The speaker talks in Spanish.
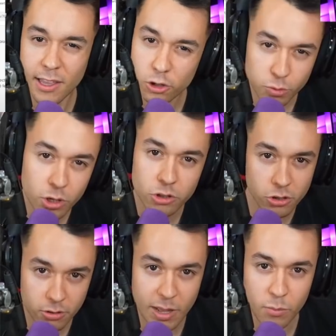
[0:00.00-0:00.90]
Ni los buenos
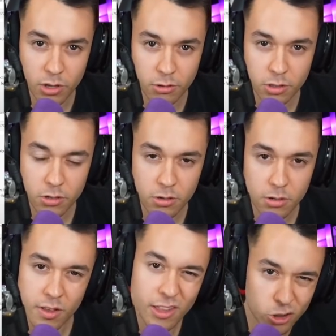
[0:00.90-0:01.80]
son tan buenos,
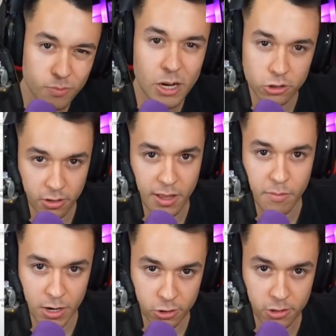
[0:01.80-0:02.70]
ni los malos son tan
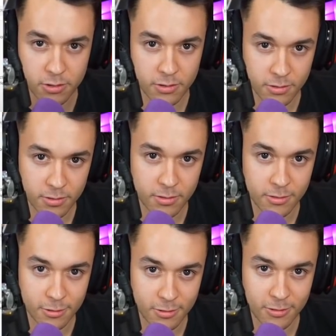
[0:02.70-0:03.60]
malos.
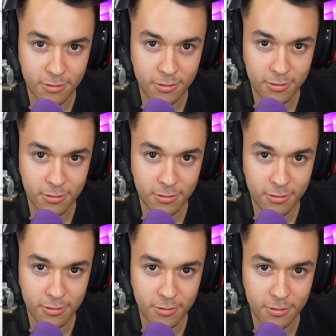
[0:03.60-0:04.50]
Bien
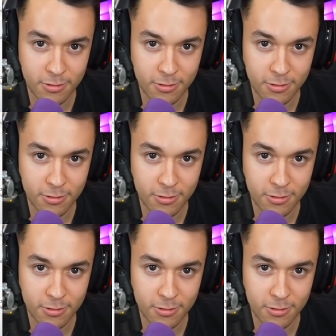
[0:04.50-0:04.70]
sapo.